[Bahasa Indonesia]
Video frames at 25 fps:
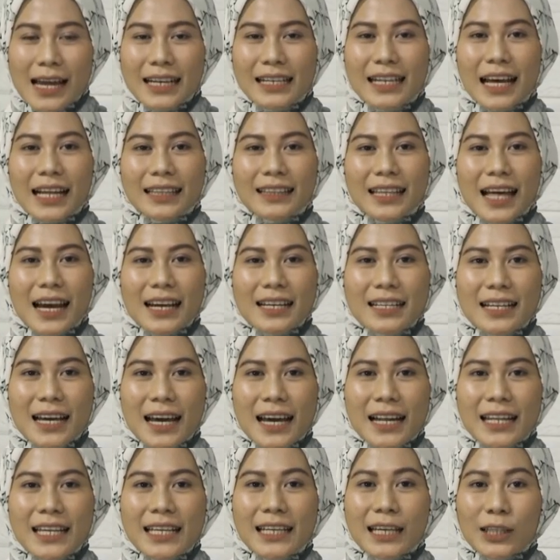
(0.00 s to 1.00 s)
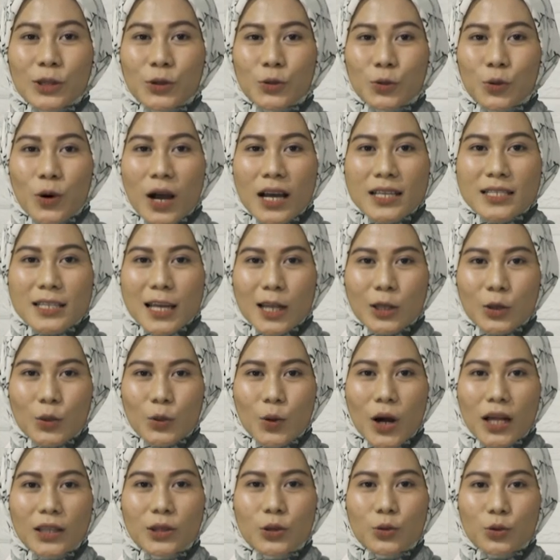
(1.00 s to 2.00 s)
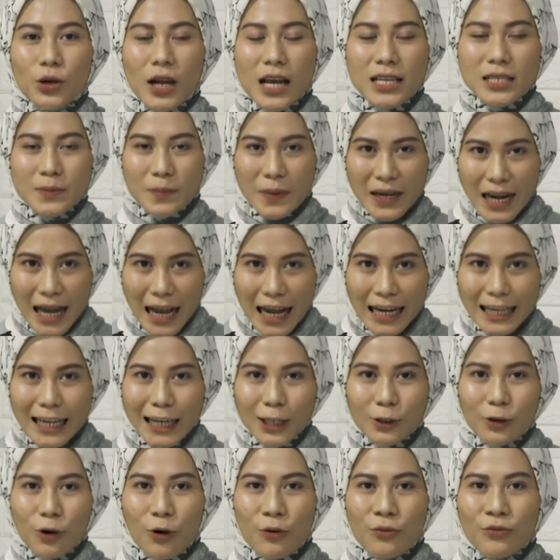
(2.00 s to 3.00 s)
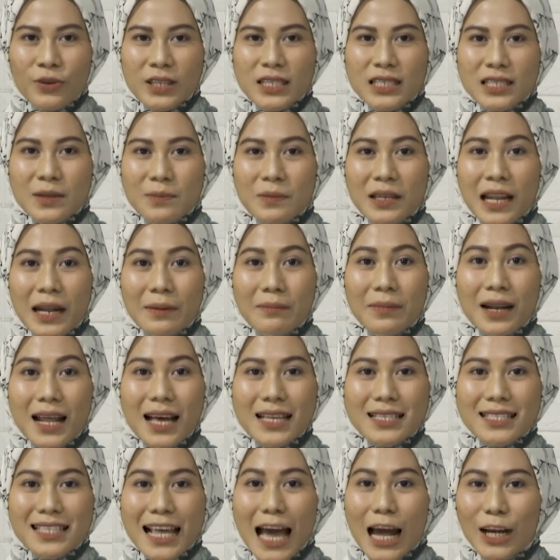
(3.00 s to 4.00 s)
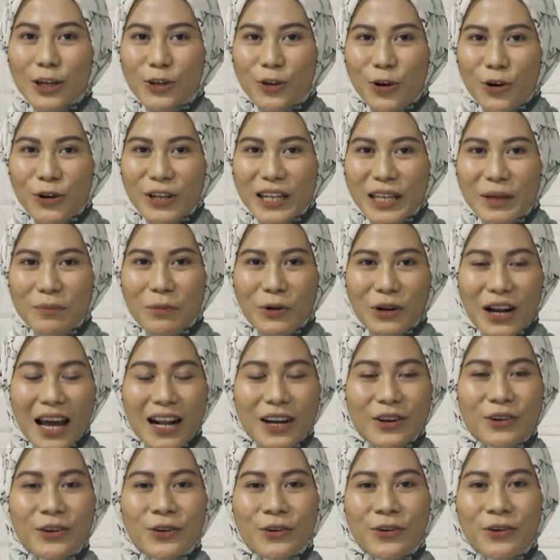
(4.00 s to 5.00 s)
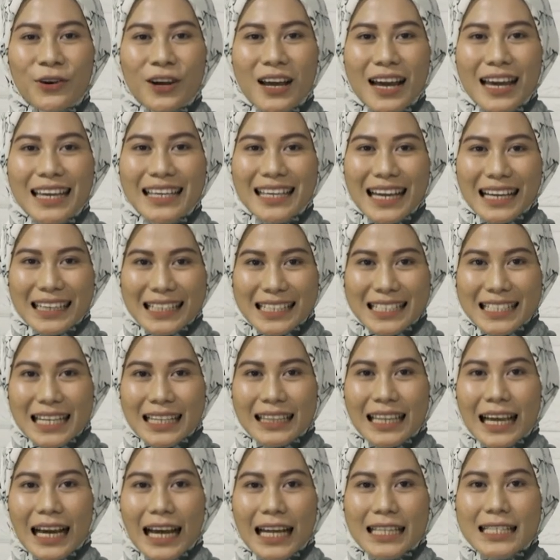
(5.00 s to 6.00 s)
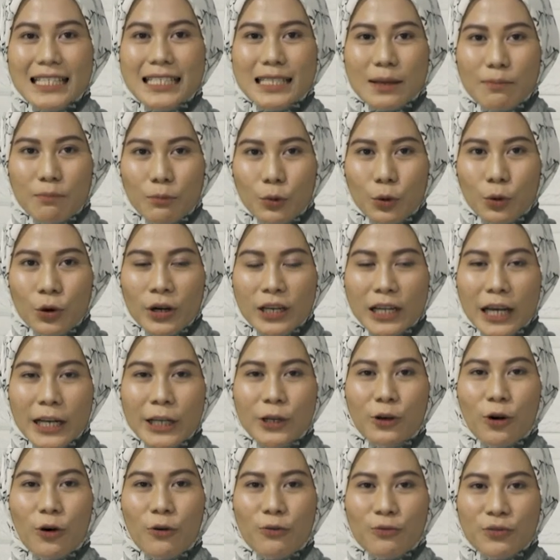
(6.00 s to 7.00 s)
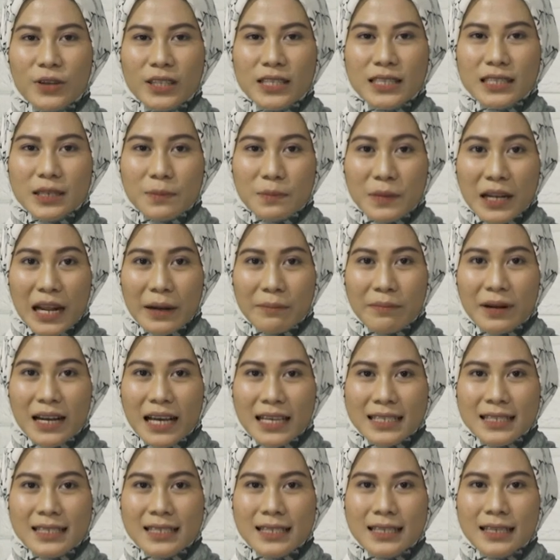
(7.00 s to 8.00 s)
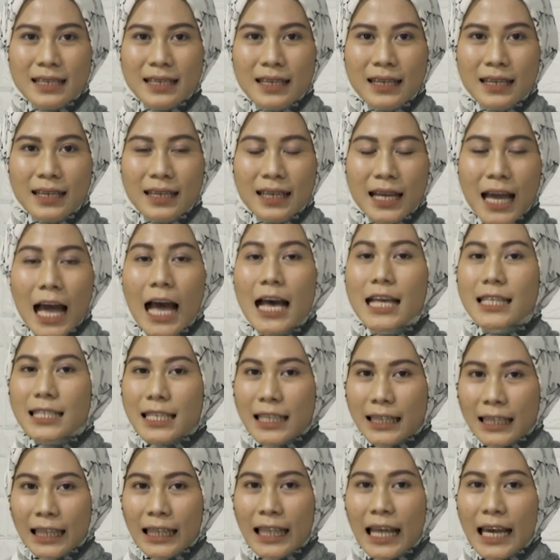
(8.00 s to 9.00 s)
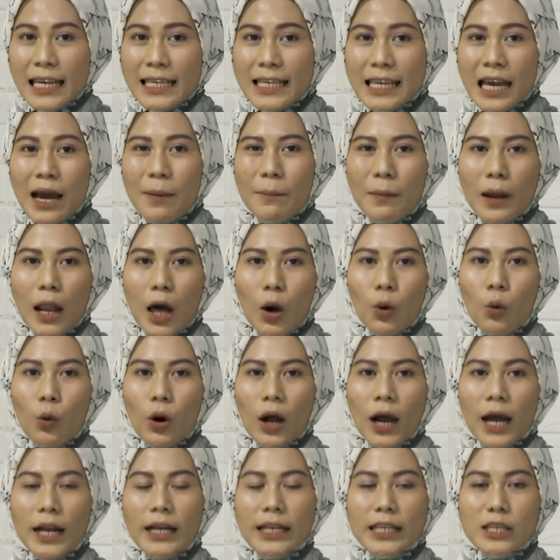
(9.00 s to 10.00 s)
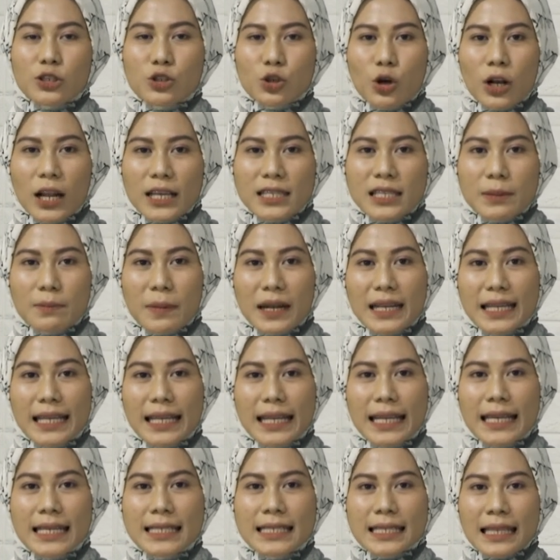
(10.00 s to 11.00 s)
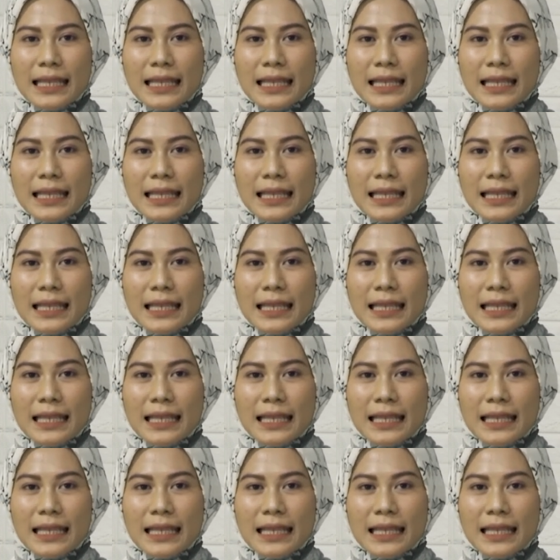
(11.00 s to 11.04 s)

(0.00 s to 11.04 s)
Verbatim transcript: datang dari Ketua Satuan Tugas Penanganan COVID-19, Doni Monardo, yang dinyatakan sembuh dari COVID-19 setelah ia melakukan isolasi mandiri